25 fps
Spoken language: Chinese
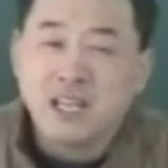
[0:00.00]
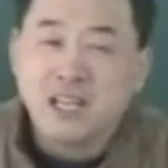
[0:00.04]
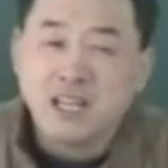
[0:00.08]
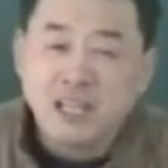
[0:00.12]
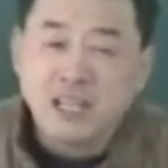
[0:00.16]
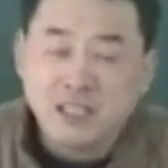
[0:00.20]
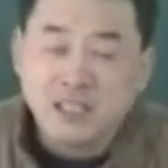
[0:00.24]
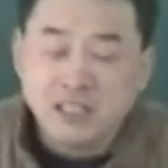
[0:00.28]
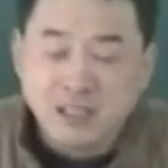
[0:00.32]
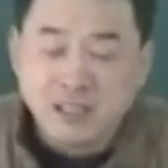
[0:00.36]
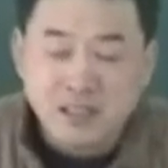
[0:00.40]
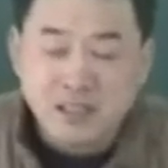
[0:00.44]
当
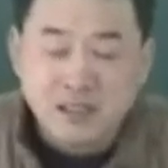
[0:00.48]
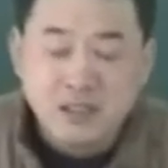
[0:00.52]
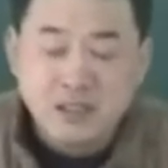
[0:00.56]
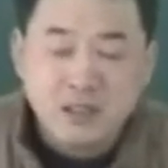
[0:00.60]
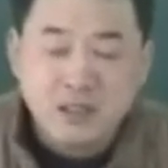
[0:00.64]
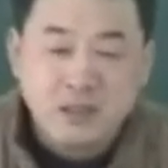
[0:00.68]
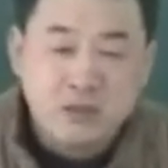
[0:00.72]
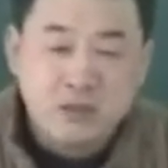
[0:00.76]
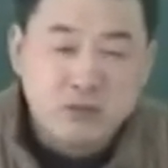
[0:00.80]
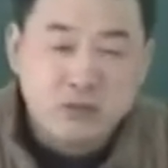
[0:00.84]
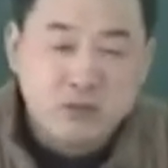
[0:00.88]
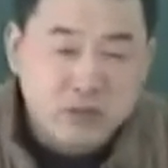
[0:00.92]
然呢，
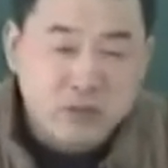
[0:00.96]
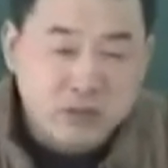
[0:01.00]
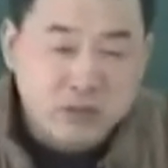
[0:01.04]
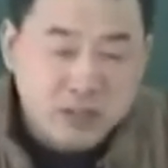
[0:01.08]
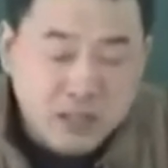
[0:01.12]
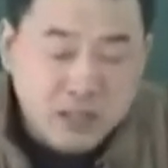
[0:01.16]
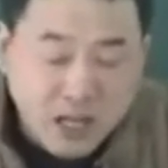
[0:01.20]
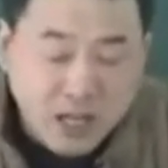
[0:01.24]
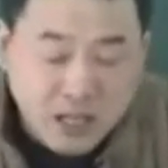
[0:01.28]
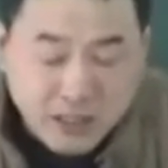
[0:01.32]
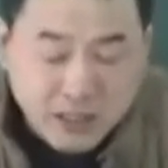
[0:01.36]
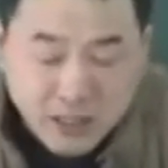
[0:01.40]
入
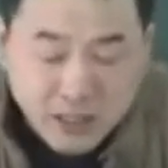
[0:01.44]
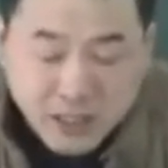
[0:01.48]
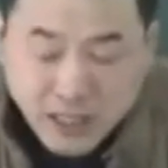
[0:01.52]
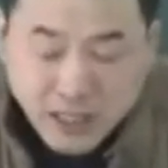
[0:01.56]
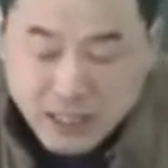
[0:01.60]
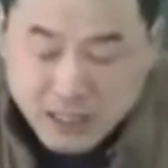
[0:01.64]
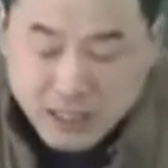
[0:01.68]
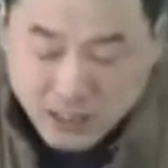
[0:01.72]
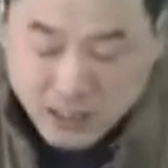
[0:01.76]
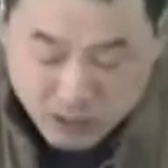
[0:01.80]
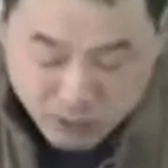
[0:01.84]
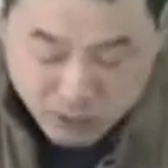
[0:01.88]
养阴
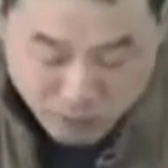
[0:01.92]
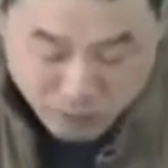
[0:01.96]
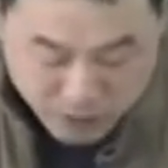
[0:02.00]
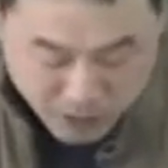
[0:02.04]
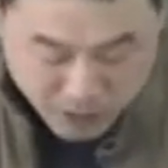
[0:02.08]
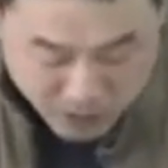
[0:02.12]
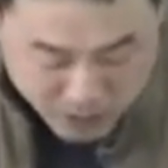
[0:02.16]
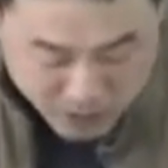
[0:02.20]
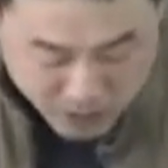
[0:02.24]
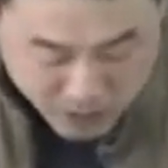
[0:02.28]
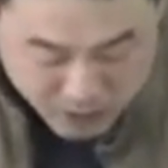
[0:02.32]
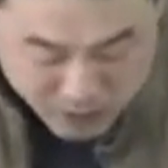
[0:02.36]
来讲，入
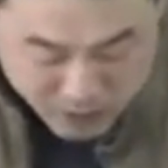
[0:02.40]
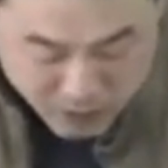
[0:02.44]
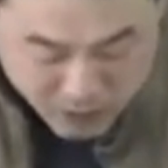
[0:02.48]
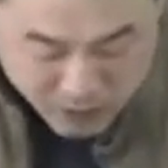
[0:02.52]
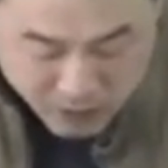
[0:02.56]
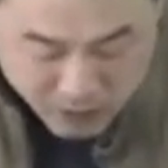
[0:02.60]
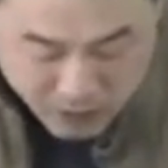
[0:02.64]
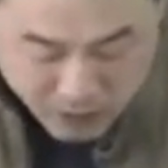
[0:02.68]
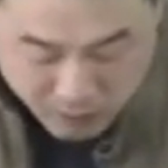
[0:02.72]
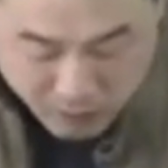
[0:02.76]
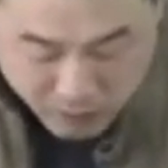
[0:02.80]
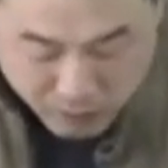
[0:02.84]
肾经这
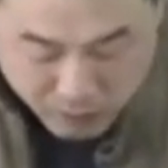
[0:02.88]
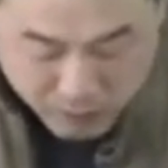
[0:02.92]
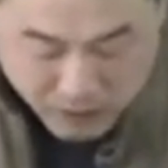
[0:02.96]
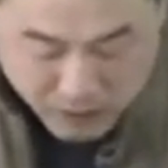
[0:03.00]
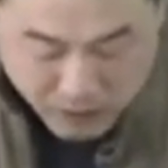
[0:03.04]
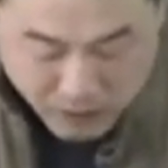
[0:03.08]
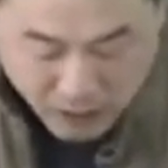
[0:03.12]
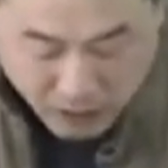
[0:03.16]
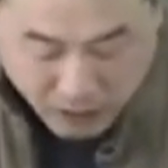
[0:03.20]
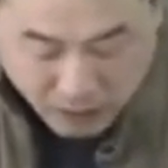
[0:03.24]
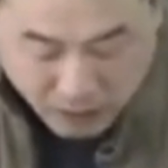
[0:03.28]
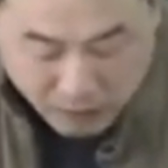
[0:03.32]
个效果比
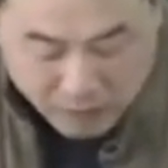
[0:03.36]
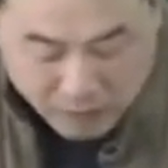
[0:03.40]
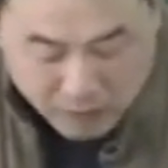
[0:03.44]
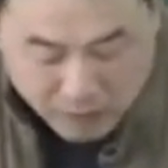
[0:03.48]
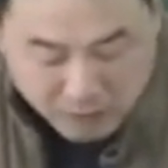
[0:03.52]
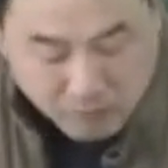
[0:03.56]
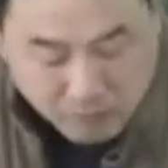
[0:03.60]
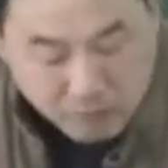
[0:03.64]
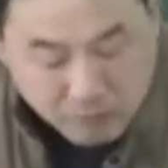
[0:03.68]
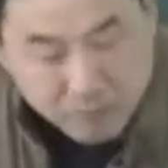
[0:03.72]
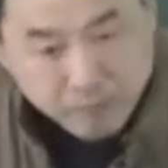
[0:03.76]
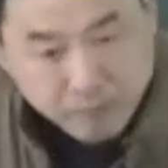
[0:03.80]
较好。
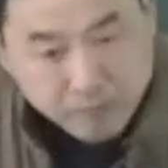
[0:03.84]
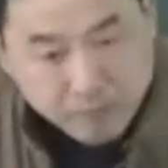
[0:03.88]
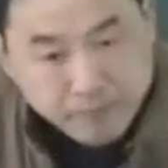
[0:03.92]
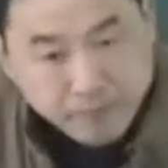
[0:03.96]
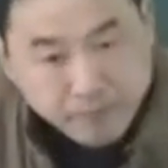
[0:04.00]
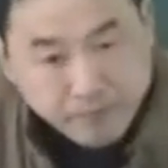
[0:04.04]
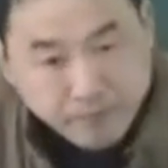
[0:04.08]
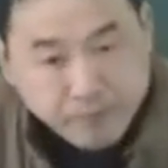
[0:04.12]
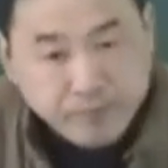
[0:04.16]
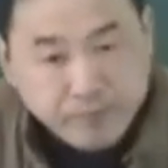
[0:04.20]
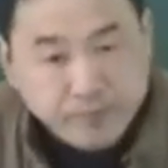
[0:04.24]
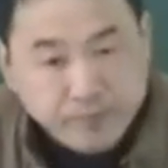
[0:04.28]

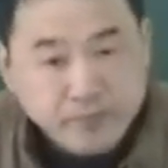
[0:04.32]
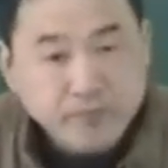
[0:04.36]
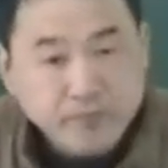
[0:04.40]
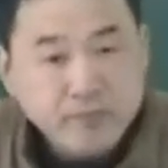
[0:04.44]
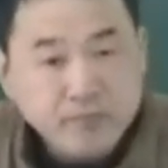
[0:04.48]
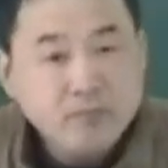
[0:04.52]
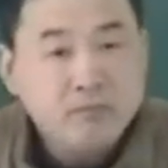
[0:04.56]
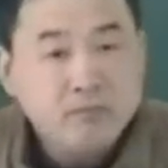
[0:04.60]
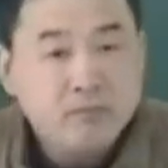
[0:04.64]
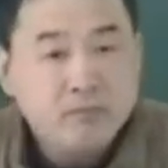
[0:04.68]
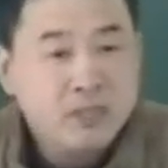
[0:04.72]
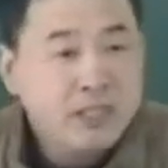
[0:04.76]

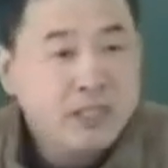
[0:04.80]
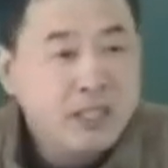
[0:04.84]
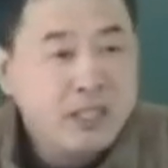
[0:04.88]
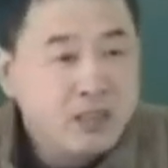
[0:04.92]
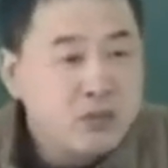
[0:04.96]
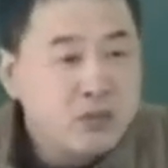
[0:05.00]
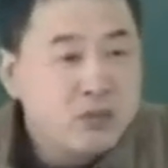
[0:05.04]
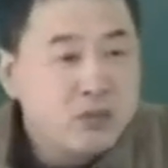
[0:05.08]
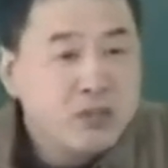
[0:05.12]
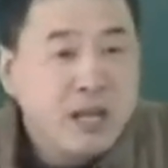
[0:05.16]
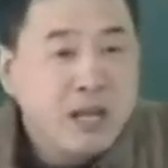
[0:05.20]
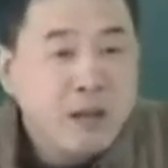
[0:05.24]
也
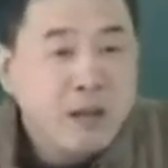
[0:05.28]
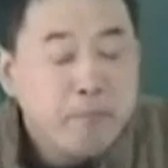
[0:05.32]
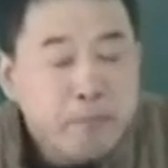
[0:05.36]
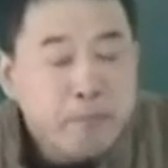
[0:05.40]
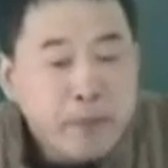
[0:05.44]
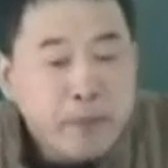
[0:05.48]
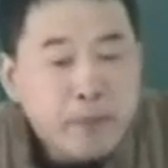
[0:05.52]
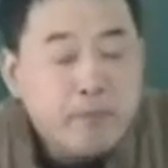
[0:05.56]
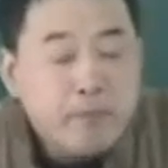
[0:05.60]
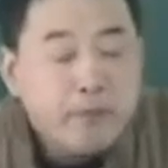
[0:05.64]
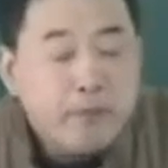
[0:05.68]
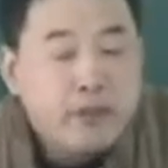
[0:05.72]
就是他
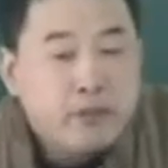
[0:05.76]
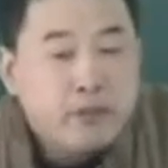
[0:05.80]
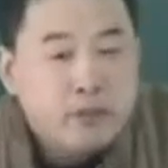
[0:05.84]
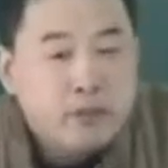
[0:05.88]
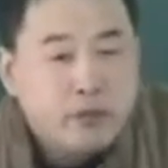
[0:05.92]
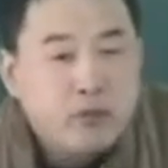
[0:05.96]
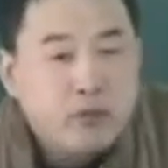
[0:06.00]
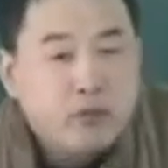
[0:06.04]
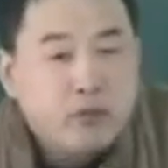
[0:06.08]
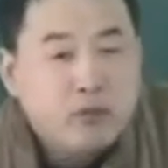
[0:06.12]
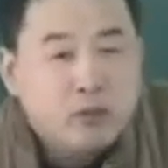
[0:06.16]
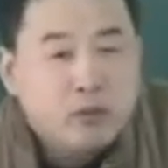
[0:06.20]
并没
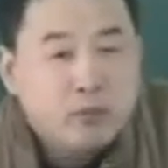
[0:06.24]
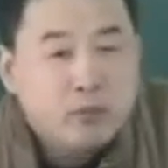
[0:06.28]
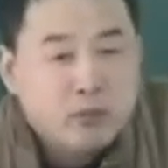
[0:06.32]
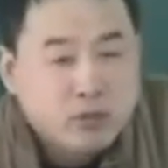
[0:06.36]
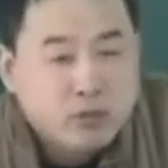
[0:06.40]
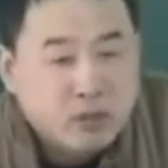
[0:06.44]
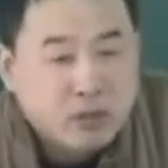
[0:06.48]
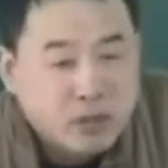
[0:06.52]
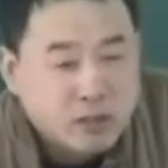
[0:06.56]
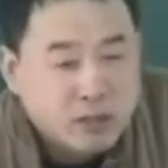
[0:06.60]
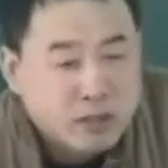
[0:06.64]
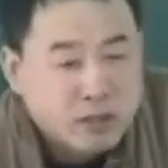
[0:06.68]
有用我们
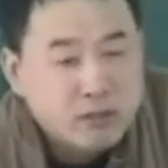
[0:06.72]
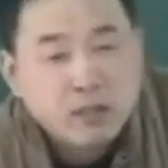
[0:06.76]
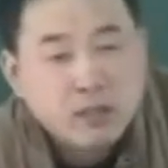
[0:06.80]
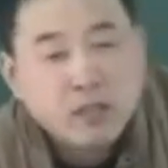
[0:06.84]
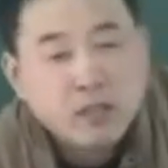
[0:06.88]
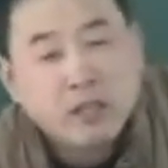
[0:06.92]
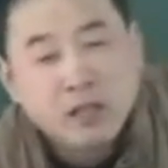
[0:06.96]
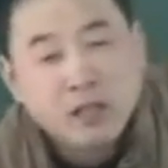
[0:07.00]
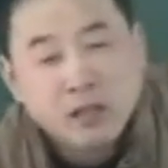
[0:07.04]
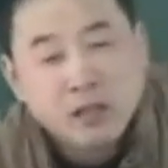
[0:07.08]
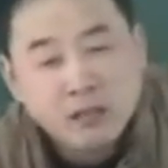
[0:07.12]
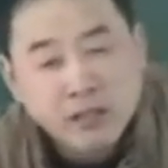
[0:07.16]
说的钩
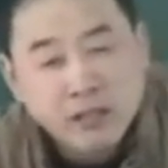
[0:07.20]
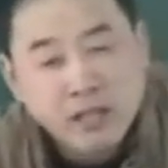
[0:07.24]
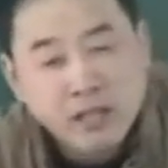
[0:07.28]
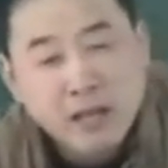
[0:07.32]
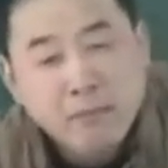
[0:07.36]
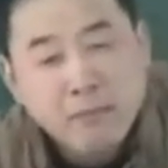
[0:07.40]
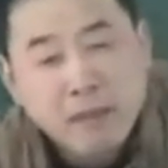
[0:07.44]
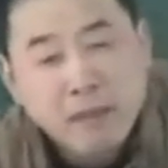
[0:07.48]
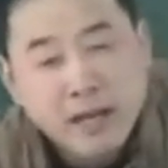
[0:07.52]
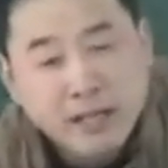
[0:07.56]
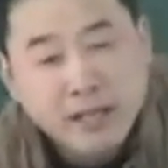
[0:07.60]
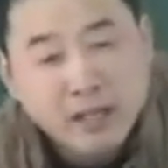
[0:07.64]
藤也好、
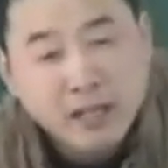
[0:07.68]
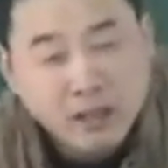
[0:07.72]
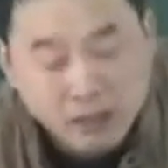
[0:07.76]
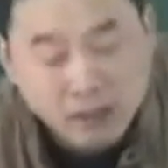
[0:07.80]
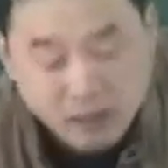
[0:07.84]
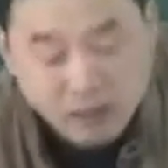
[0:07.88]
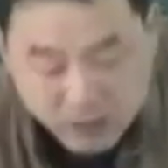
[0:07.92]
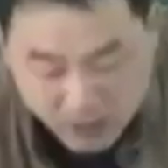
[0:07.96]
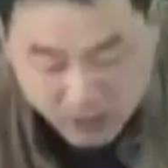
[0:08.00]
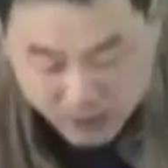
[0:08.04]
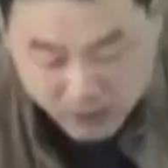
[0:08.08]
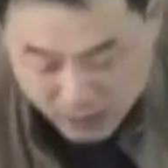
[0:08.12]
天麻也
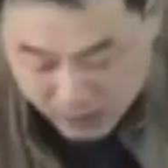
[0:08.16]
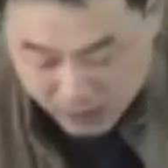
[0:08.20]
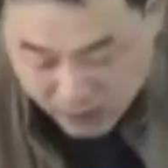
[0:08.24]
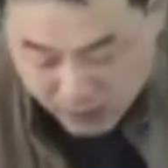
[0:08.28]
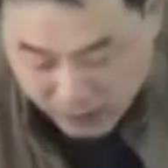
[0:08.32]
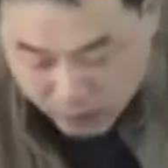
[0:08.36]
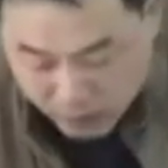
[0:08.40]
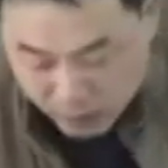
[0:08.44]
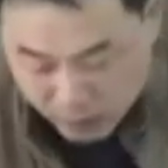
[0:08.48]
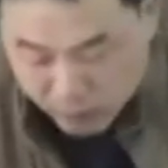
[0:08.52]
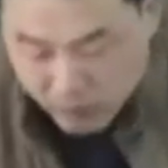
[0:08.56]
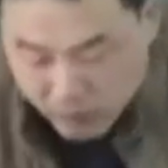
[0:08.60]
好这些
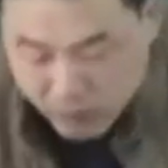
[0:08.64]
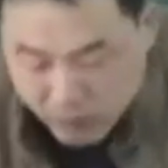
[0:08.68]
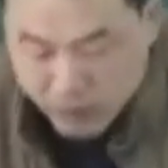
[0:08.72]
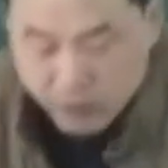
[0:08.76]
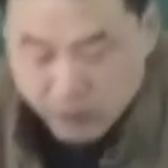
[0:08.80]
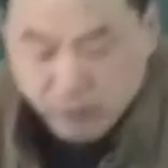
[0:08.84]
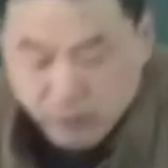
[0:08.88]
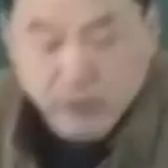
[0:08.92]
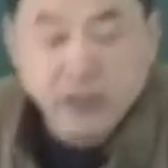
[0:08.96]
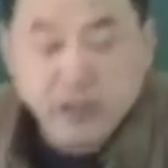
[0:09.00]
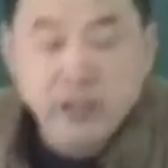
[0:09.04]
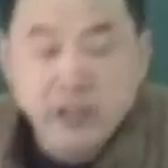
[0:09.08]
单纯的
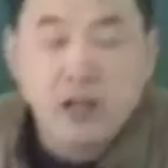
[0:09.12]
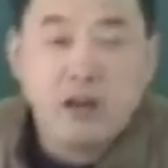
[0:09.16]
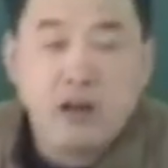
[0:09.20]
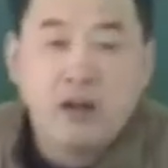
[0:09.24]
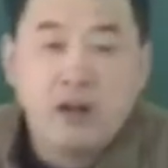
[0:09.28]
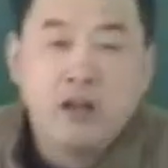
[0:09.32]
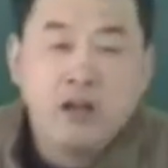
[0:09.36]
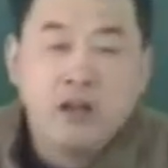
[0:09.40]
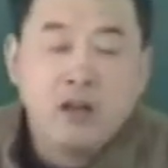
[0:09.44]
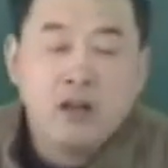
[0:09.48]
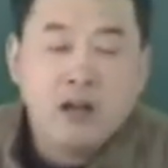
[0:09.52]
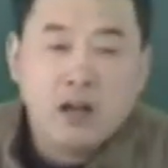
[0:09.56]
息风药，
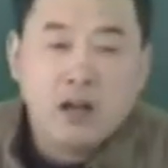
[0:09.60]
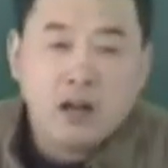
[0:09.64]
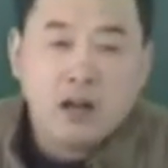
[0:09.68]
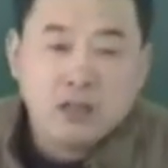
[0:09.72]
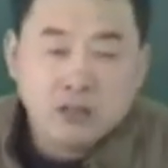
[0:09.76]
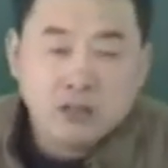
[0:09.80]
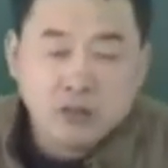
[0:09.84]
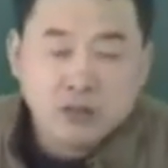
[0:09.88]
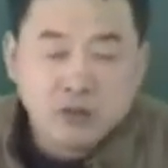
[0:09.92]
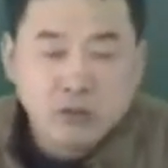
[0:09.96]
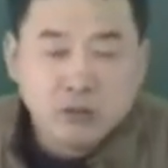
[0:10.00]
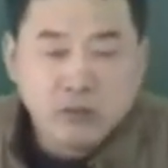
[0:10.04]

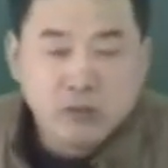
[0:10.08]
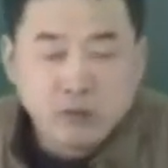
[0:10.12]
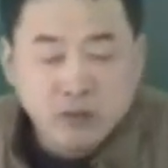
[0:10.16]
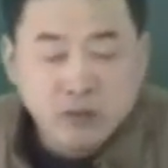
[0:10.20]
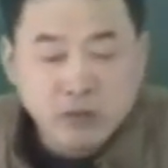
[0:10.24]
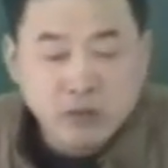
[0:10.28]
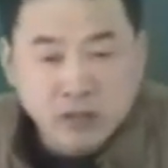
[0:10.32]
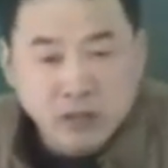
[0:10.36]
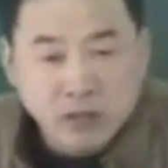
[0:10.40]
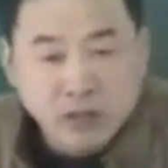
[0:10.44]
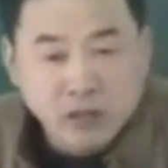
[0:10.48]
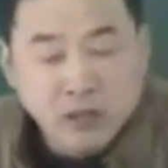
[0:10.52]
而是通
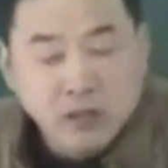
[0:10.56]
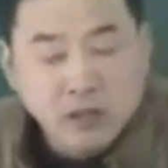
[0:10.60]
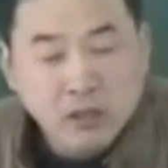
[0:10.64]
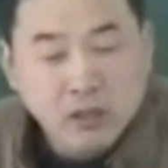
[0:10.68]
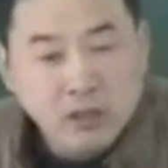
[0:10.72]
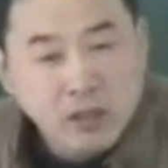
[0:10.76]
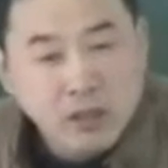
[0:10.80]
过呢，